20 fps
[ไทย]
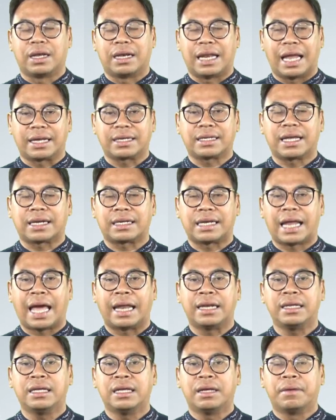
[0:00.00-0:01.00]
หลังจาก
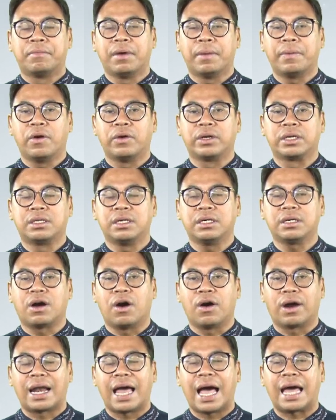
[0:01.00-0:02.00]
นั้นเมื่อพระองค์ขึ้นค
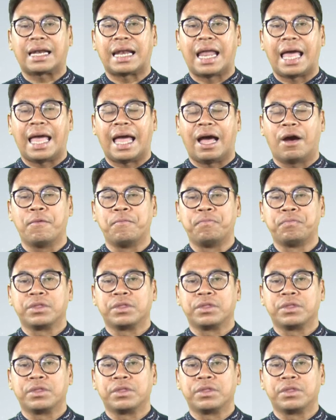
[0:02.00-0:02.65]
รองราชแล้ว